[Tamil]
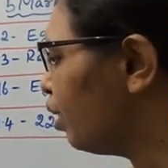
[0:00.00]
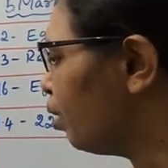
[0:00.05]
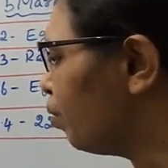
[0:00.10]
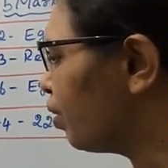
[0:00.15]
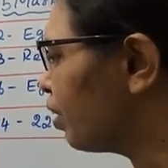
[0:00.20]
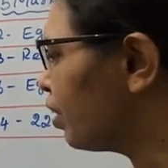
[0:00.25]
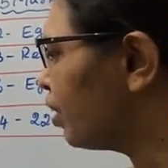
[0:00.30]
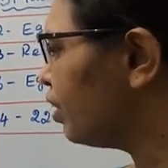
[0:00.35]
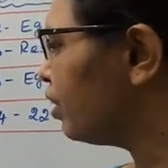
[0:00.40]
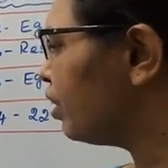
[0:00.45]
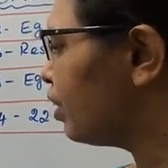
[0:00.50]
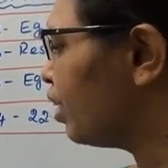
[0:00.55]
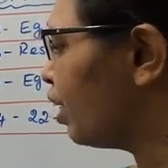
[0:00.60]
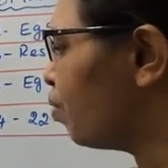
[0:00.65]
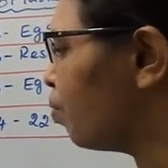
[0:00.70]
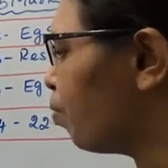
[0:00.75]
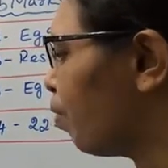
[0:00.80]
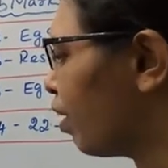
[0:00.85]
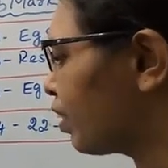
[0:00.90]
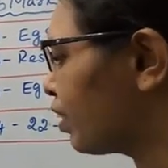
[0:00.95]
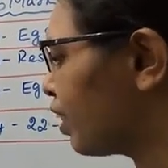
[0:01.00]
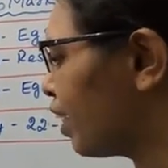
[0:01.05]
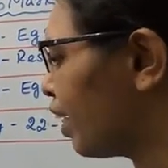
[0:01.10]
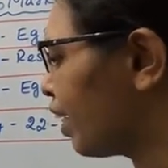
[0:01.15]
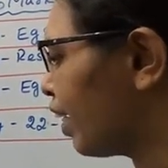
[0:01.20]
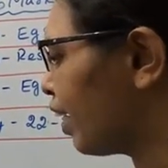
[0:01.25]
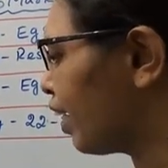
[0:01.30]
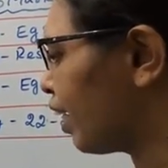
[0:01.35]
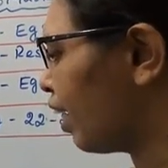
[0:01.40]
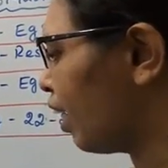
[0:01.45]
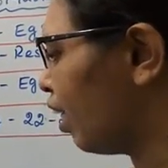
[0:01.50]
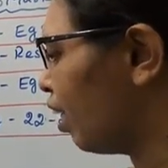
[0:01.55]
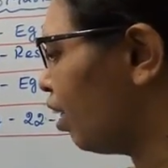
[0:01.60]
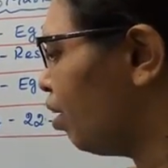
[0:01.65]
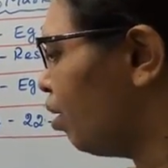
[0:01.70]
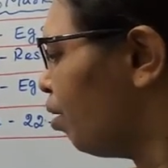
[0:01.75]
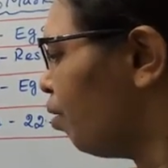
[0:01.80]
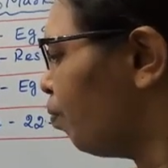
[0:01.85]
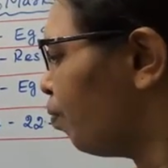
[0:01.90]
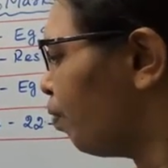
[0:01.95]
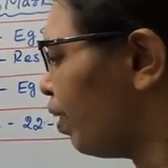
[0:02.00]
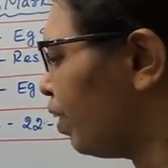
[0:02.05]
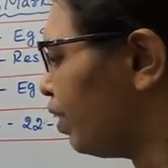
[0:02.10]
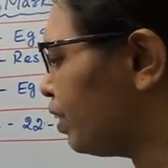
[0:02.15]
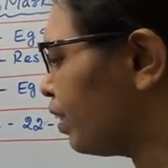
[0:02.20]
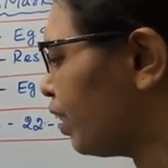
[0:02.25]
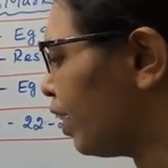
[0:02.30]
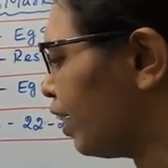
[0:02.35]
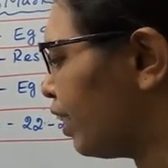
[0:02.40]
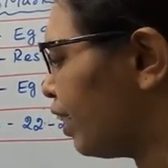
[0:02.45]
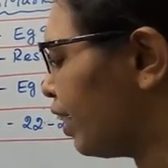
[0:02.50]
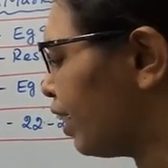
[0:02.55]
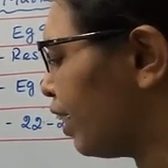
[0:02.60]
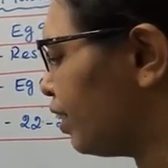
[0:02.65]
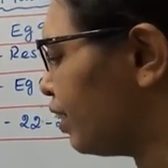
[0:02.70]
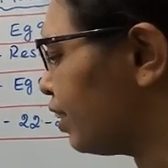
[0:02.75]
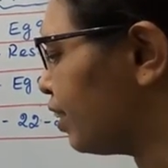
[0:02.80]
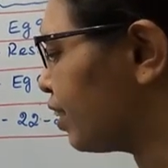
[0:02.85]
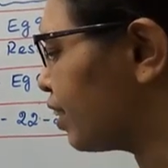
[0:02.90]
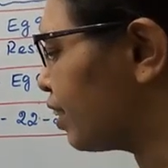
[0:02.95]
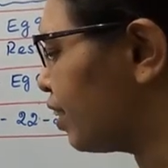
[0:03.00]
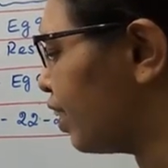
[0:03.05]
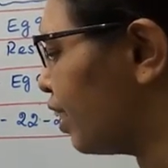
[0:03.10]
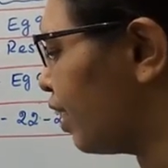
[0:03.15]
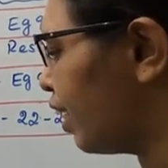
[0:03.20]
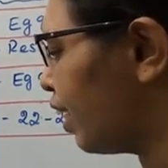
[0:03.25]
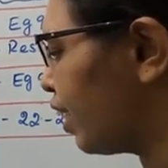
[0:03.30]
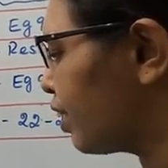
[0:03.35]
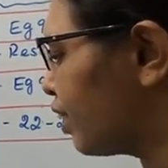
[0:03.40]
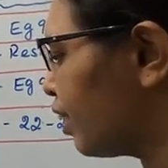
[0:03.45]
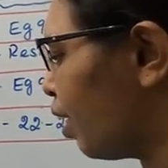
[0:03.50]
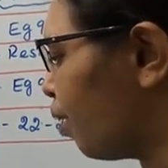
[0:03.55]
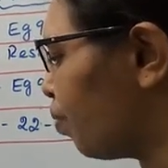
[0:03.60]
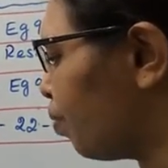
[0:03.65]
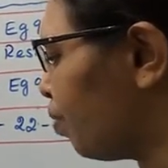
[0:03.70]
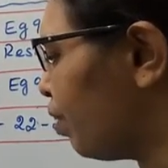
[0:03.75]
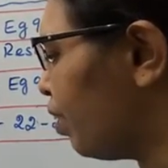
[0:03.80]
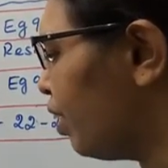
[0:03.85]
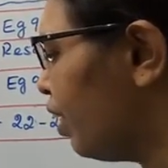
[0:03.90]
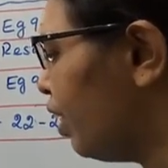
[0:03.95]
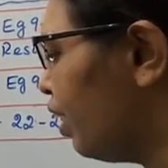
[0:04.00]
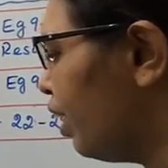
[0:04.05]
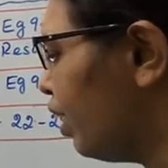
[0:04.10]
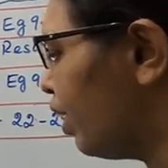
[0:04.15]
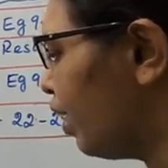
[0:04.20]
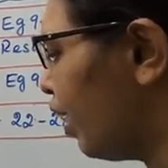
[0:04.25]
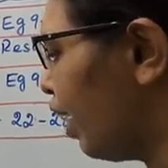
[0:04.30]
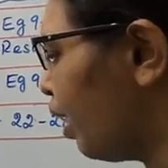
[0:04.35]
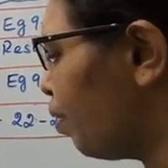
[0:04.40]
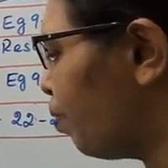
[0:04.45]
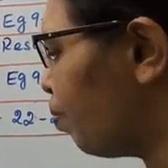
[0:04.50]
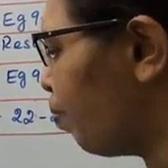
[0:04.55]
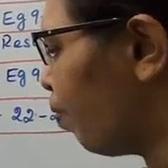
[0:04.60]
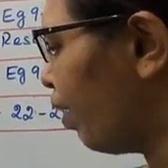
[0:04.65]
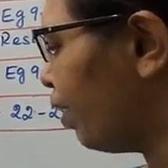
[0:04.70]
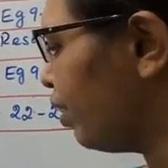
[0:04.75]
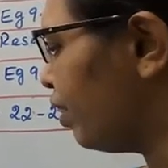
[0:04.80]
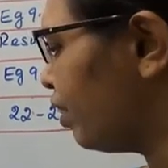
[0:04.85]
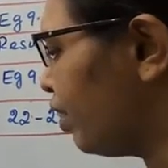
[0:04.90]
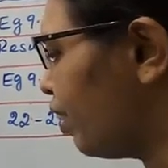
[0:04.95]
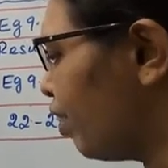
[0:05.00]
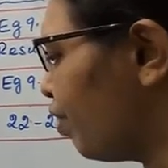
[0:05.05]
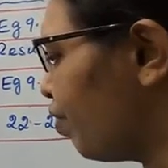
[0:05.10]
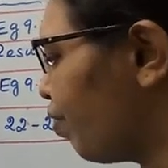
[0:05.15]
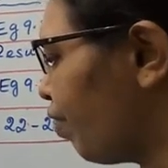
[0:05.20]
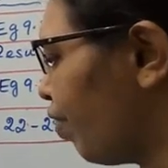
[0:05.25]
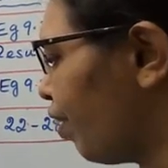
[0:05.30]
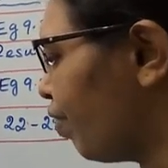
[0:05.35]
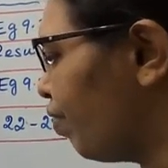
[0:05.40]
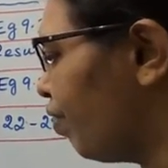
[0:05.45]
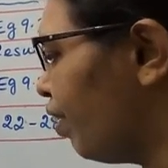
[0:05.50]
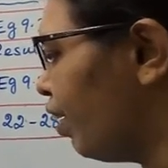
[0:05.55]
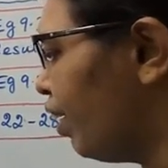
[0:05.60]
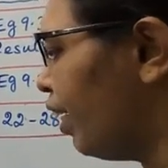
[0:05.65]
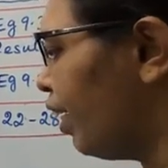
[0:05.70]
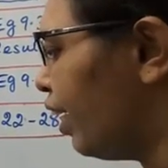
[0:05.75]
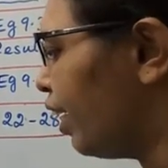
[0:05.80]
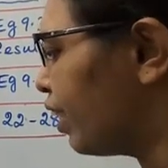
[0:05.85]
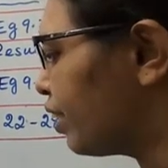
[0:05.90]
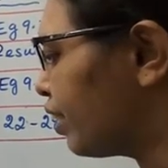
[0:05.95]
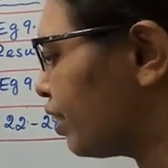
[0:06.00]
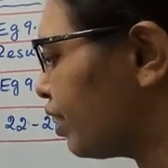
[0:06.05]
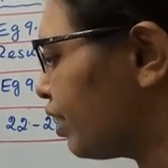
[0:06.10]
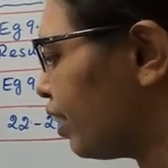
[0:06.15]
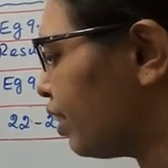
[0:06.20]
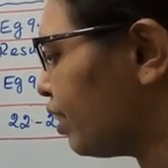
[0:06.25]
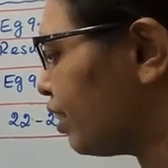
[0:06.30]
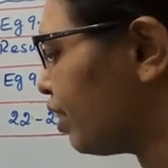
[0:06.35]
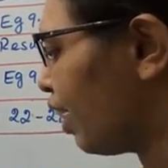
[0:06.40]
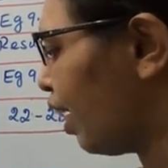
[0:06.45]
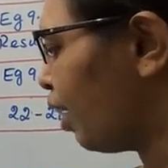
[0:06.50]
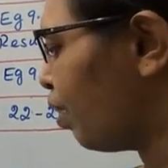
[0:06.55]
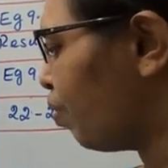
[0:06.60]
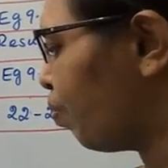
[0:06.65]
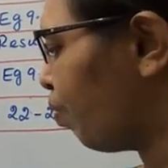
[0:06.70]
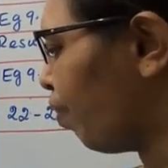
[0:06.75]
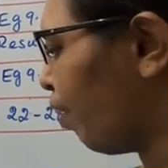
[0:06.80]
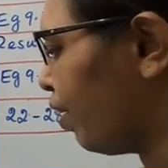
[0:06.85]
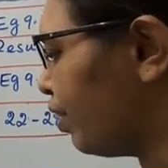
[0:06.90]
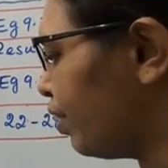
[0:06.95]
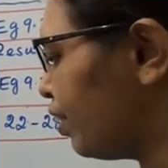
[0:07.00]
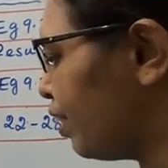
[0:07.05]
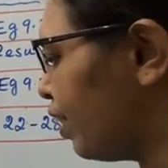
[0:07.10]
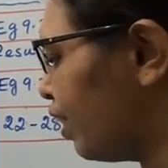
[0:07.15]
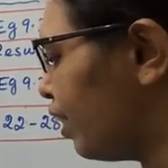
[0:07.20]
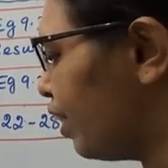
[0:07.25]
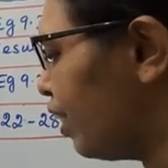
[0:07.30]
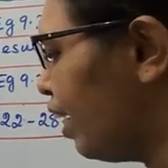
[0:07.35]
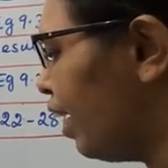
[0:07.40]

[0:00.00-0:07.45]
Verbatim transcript: நமக்கு த்ரீ மார்க்ஸில் கேட்கலாம் பேஜ் ஹண்ட்ரட் அண்ட் சிக்ஸ்டீன் எக்ஸாம்பிள் நைன் பாயிண்ட் த்ரீ ஃபைவ் எக்ஸசைஸ் நைன் பாயிண்ட் த்ரீ